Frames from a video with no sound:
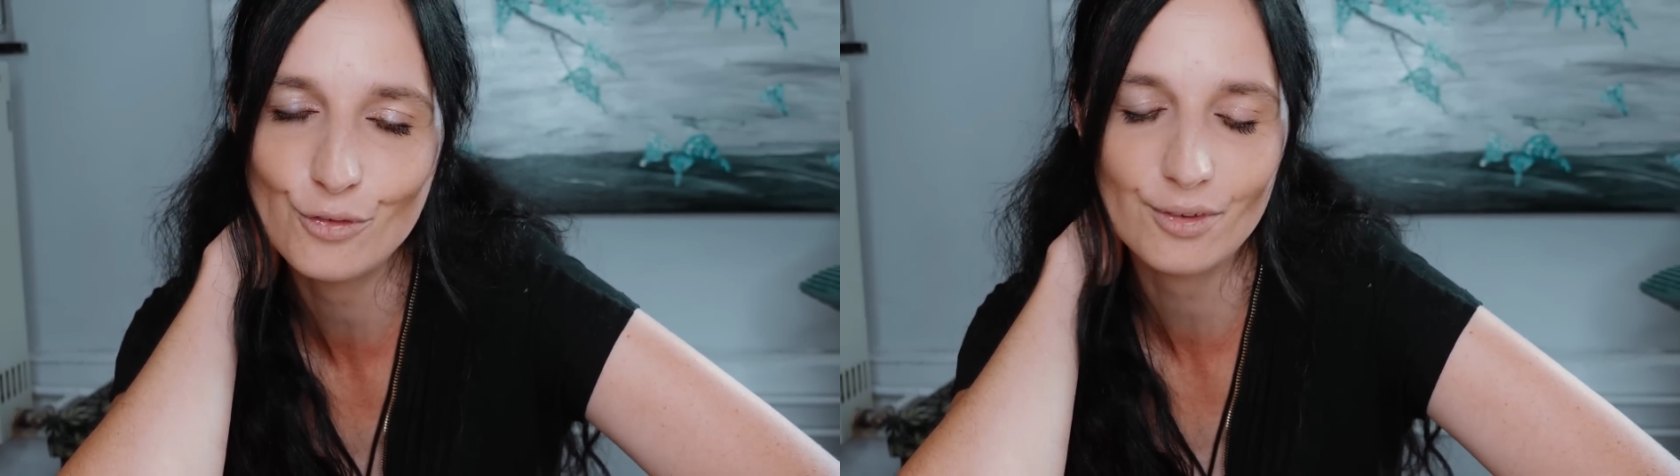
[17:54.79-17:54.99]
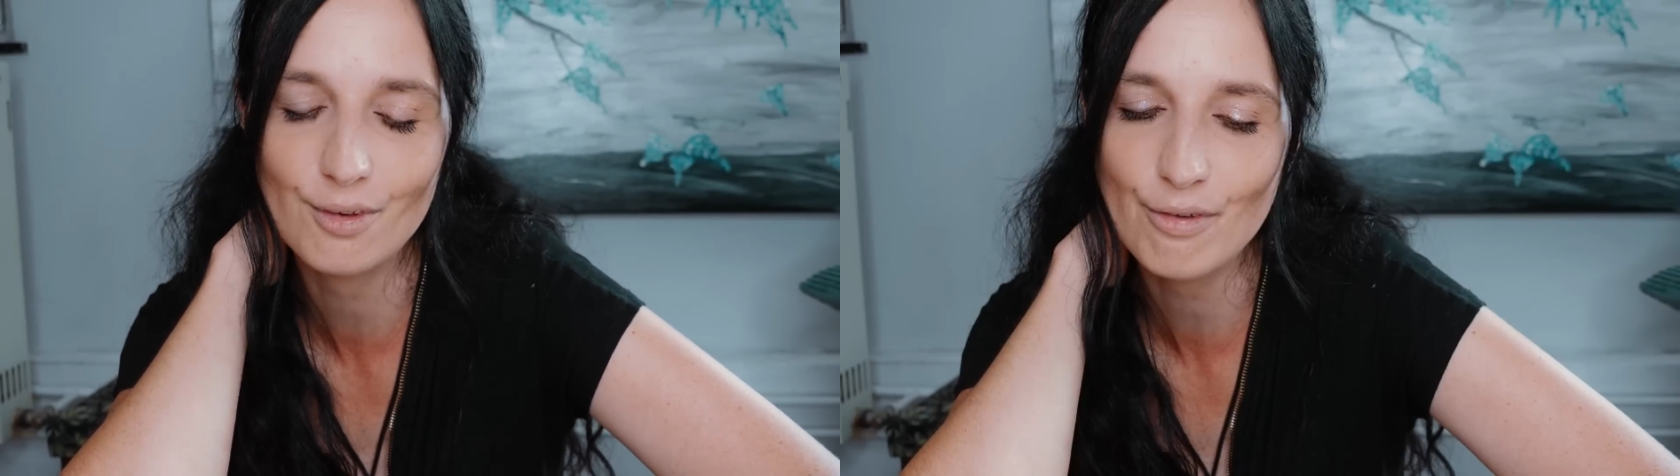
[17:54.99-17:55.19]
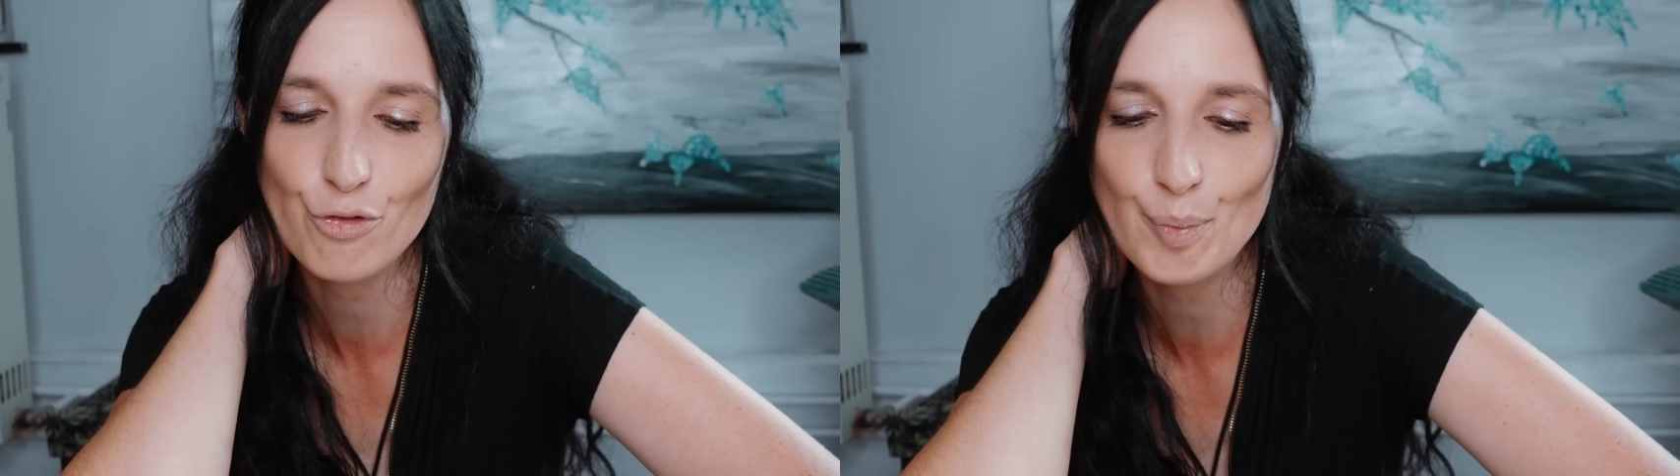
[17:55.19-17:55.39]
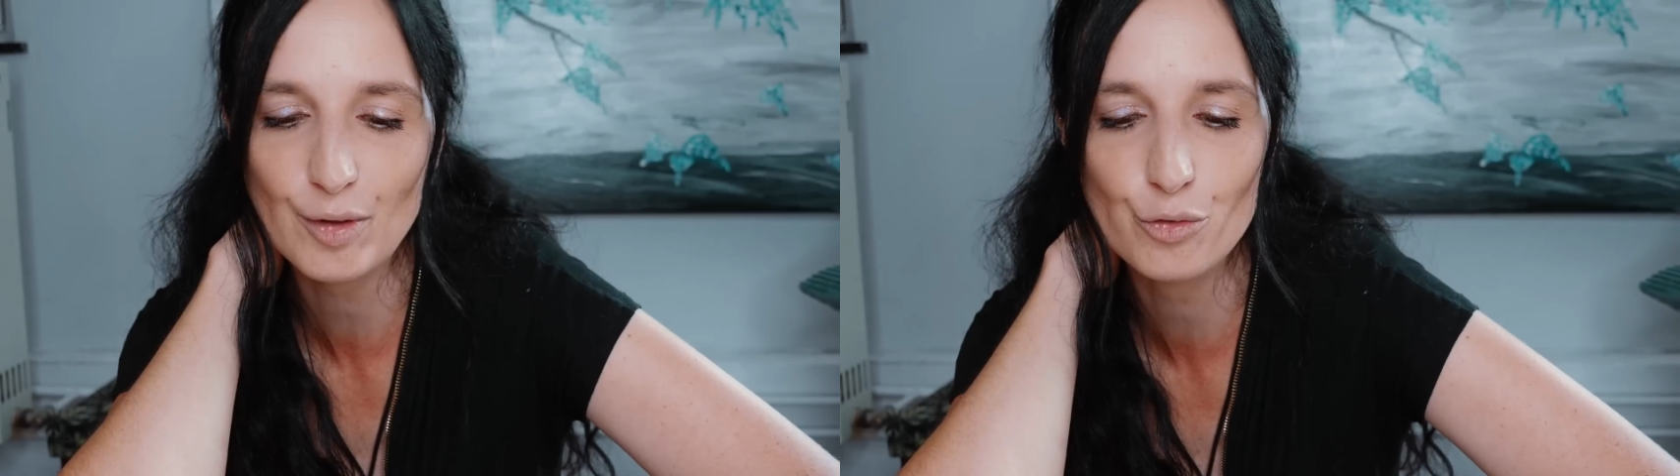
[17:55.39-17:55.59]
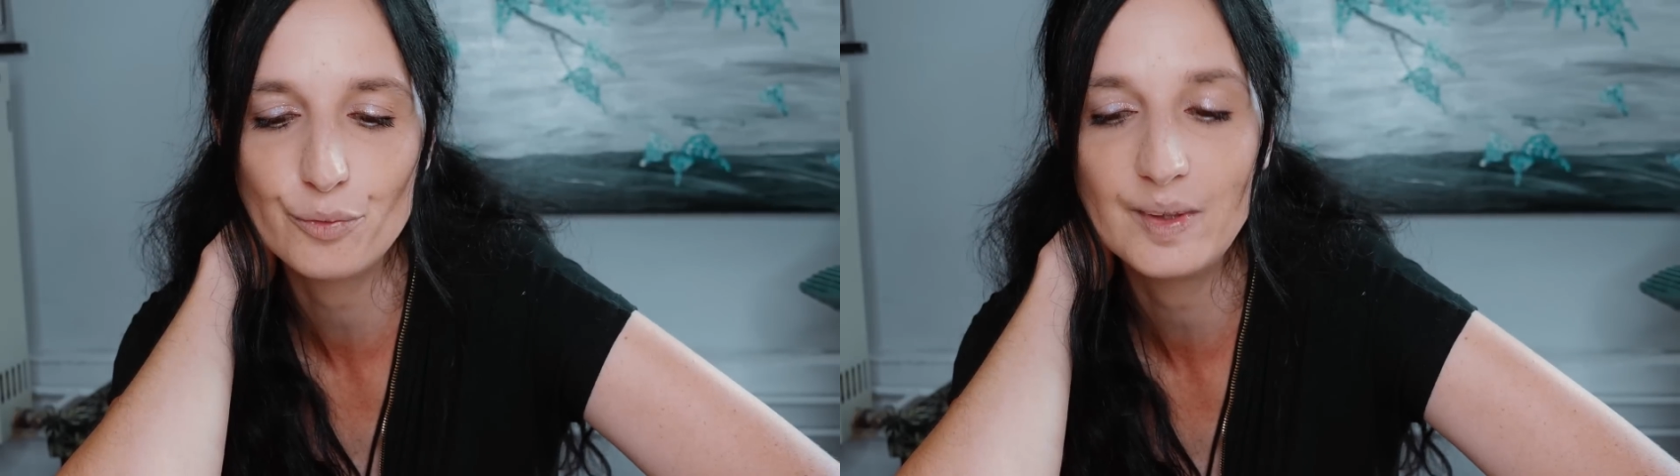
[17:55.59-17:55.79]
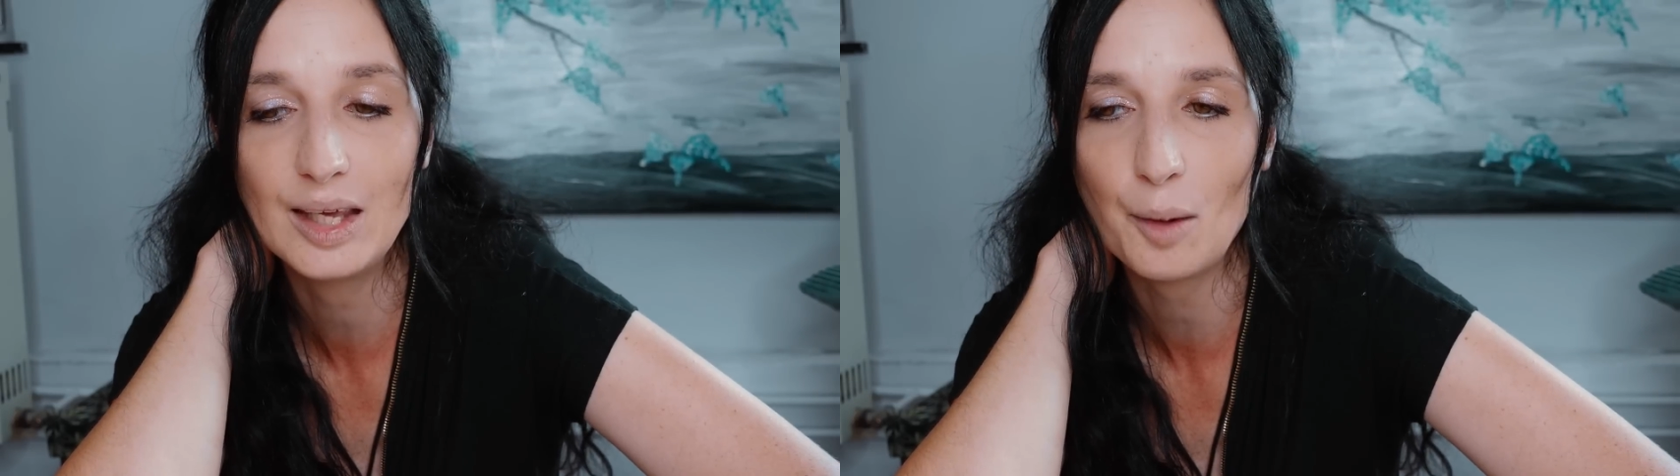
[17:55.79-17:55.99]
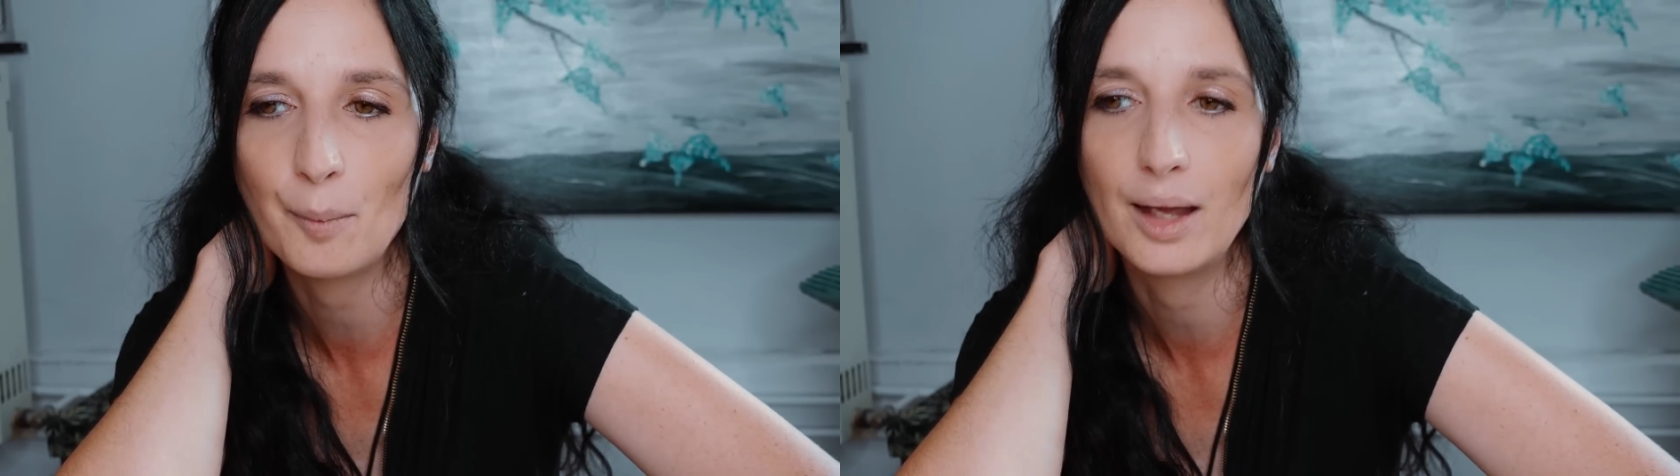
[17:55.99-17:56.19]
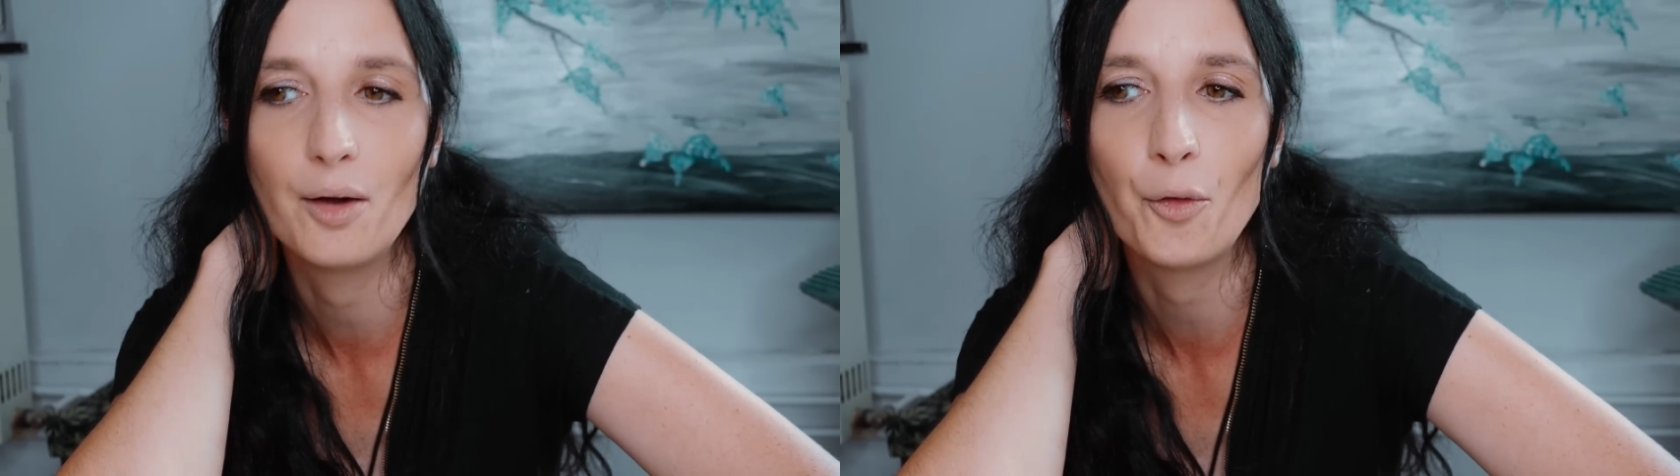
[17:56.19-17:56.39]
c'était des super souvenirs,
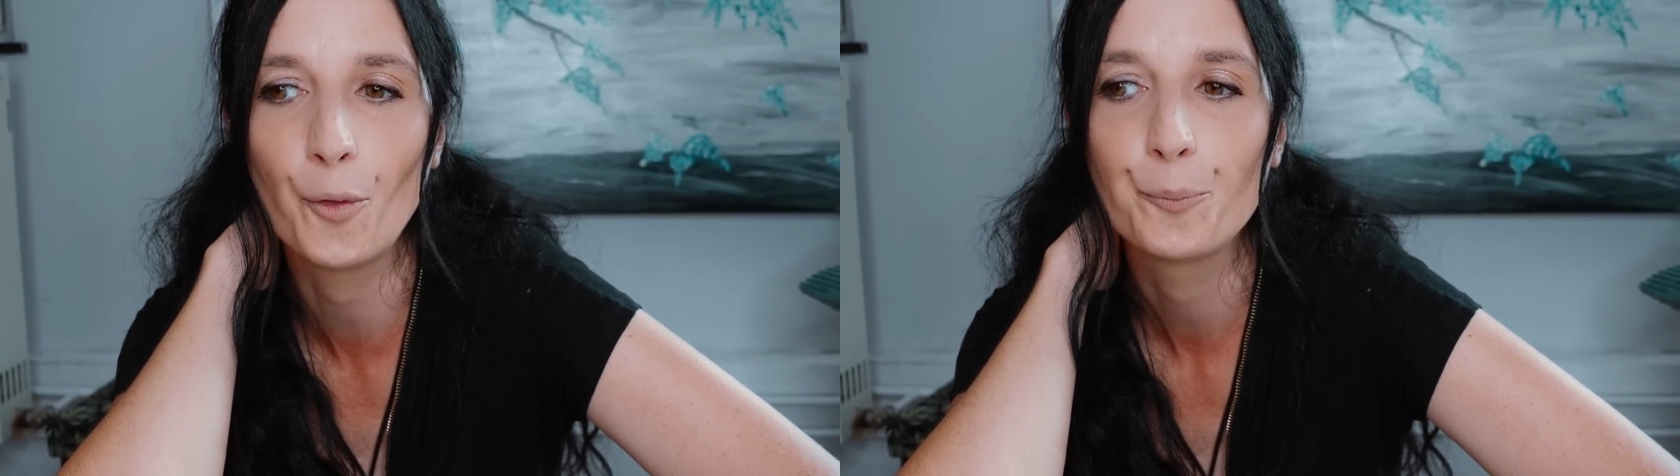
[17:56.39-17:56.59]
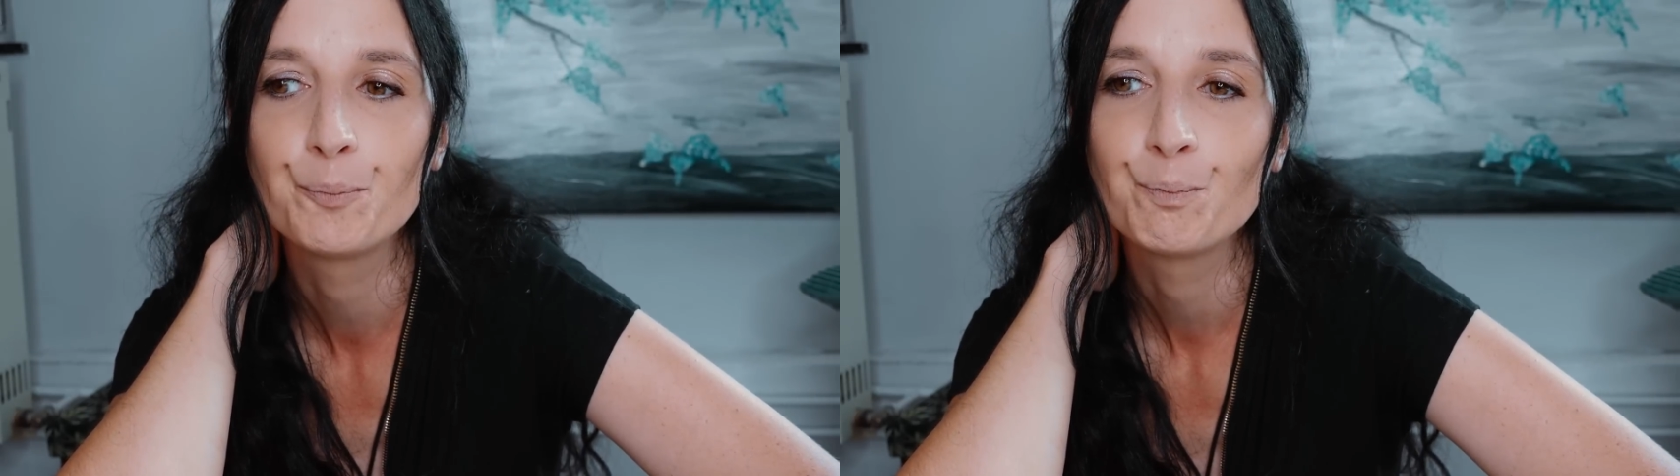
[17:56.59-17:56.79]
mais euh,